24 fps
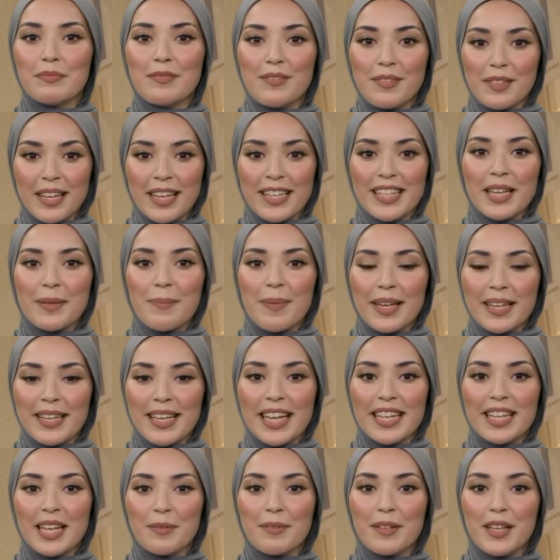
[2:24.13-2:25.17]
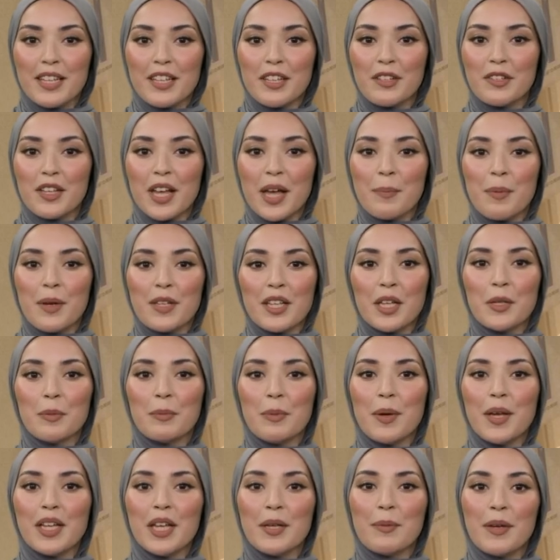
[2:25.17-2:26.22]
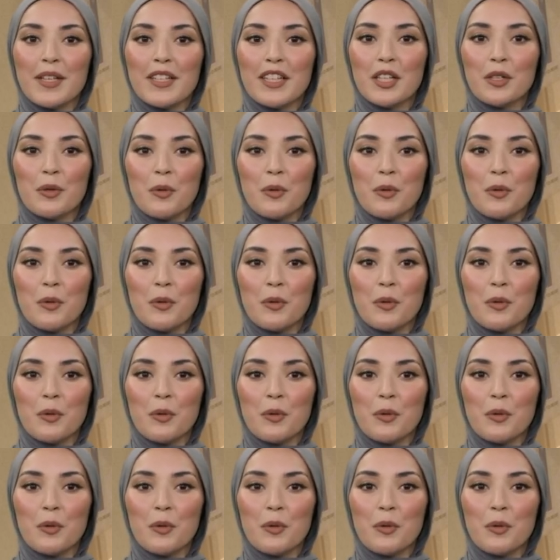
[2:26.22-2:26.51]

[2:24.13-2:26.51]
نتمنى لك إقامة طيبة